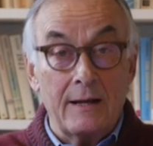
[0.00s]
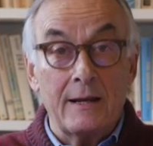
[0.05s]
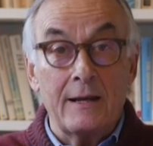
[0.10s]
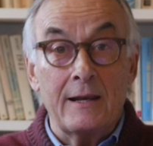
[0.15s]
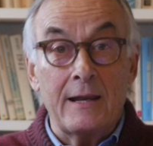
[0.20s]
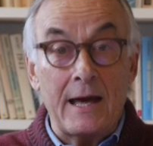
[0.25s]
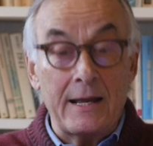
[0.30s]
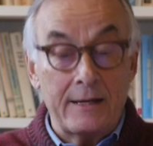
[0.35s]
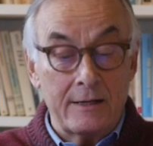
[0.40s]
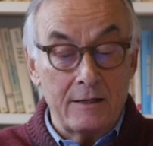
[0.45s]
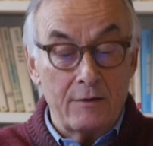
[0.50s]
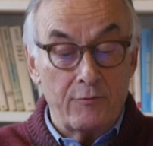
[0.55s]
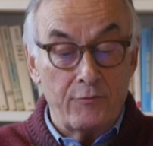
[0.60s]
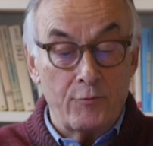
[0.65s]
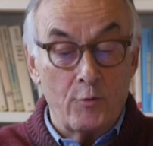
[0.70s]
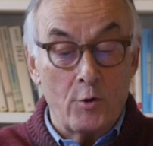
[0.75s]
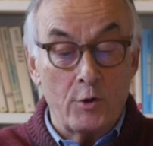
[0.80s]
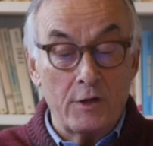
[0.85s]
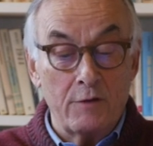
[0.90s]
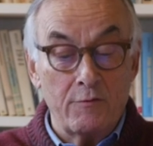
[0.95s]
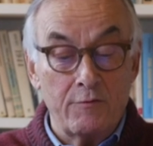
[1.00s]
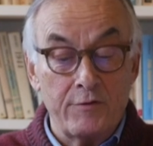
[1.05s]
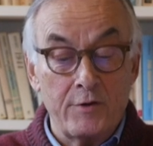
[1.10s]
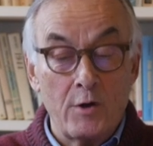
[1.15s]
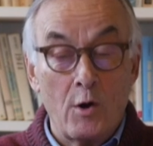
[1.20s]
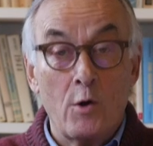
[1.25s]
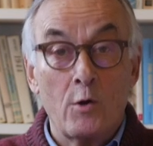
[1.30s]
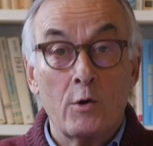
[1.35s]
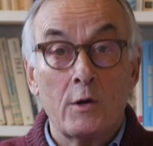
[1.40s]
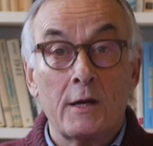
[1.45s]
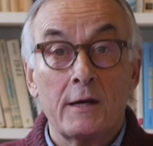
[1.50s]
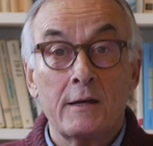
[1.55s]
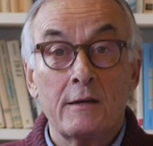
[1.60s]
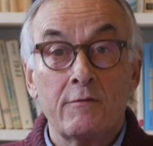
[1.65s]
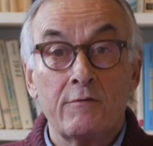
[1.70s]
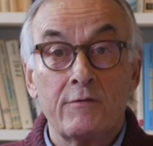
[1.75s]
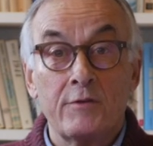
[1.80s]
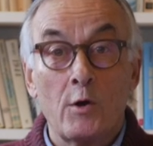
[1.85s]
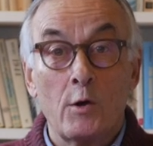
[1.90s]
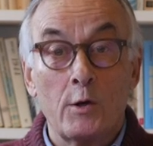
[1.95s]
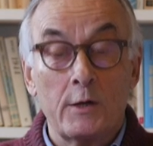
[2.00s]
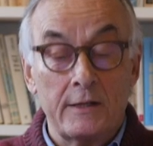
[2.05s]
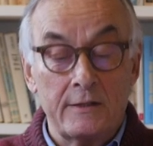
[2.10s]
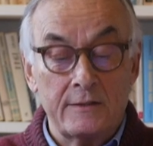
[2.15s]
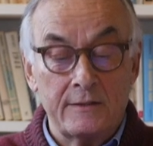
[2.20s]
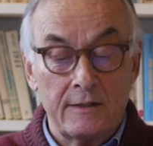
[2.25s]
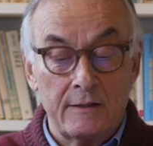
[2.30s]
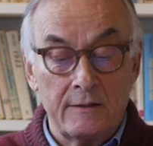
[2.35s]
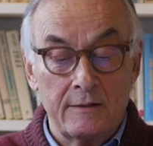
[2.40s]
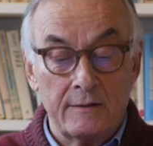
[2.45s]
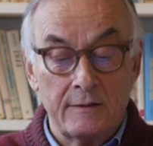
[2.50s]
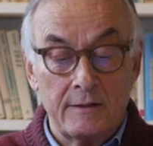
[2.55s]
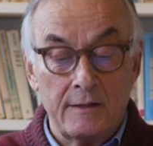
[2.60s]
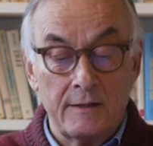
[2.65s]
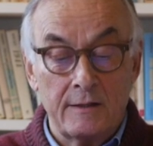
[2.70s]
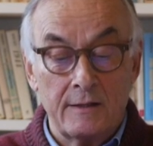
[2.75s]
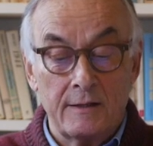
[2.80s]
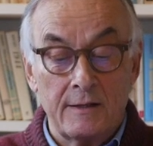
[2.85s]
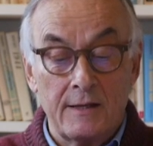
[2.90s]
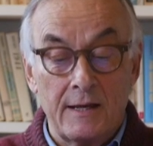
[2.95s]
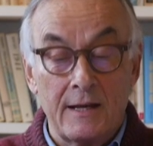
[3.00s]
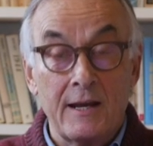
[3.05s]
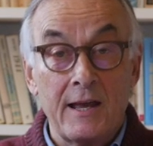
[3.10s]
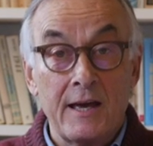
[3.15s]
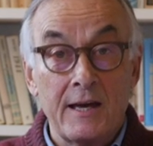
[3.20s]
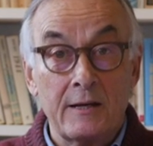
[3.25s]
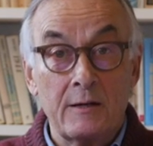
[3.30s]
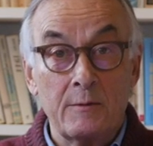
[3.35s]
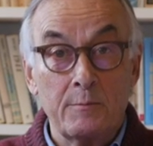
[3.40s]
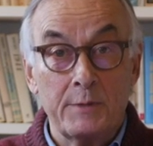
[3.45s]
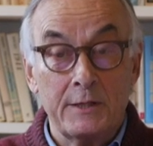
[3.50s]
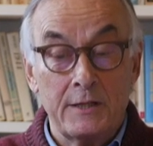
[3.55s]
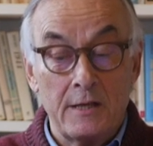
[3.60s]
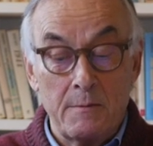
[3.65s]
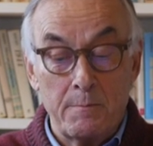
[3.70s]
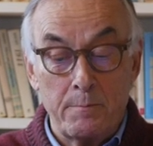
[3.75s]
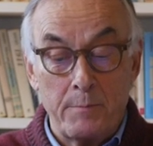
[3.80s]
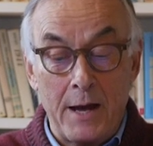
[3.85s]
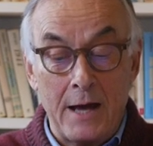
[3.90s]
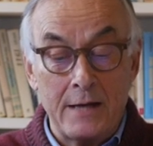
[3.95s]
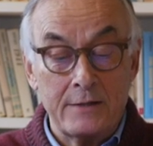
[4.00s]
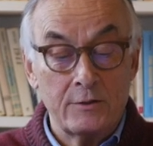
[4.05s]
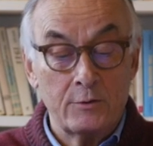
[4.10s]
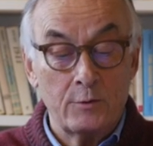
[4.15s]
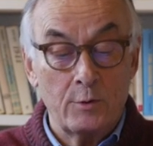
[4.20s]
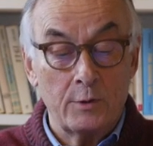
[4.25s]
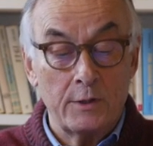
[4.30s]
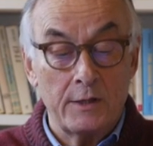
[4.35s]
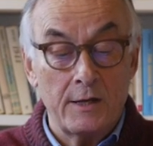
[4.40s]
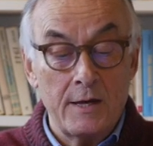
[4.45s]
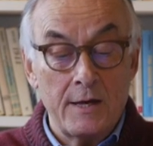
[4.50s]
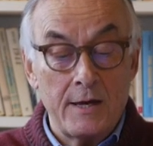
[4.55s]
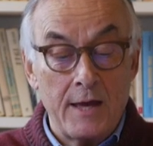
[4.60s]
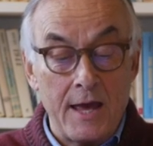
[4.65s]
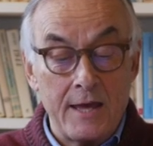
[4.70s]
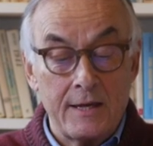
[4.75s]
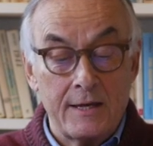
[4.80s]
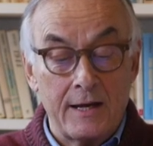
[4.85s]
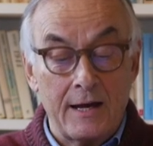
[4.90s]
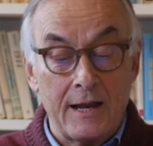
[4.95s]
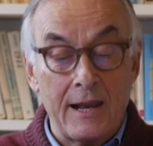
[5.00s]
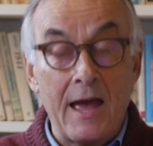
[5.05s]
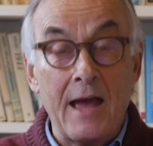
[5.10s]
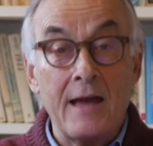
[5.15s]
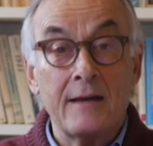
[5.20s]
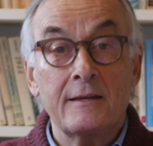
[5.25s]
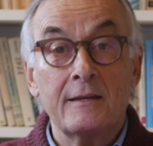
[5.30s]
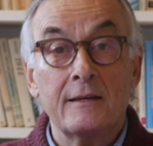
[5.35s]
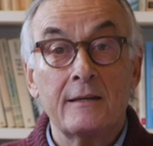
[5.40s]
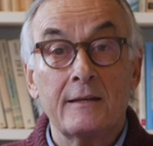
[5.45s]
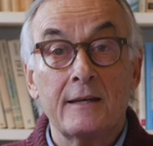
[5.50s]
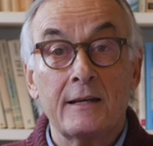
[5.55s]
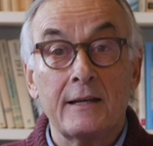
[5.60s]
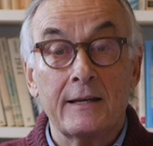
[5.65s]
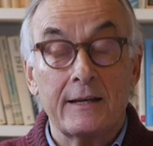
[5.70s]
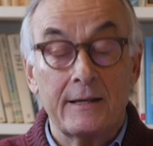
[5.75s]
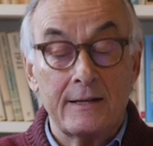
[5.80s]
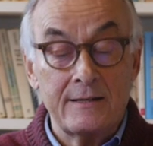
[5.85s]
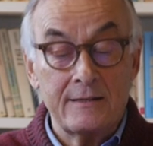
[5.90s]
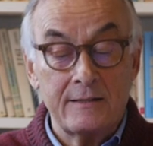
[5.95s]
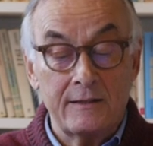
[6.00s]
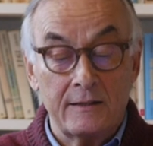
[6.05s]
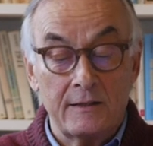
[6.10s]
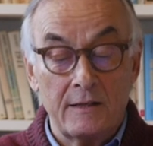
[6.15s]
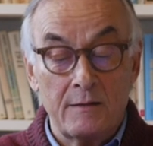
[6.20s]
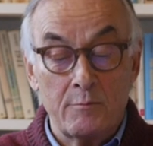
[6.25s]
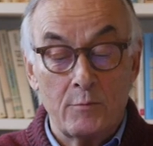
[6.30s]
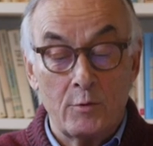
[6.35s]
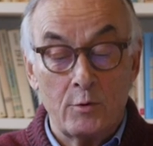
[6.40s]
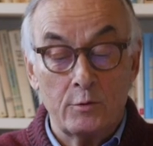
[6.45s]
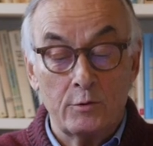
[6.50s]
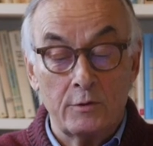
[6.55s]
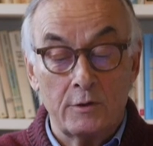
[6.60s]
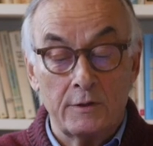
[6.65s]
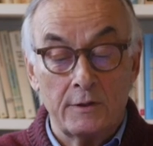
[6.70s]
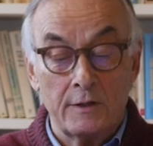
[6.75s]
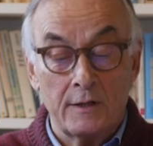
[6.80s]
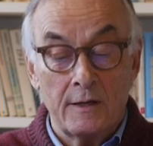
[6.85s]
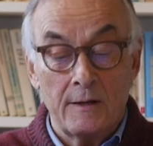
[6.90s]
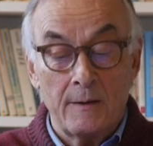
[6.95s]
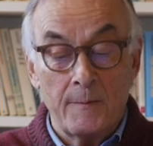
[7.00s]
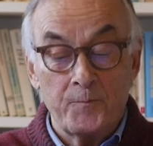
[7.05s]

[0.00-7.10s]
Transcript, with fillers: L'aria fuori viola e viola i sentieri e le erbe dei pascoli e i calanchi e le creste dei monti.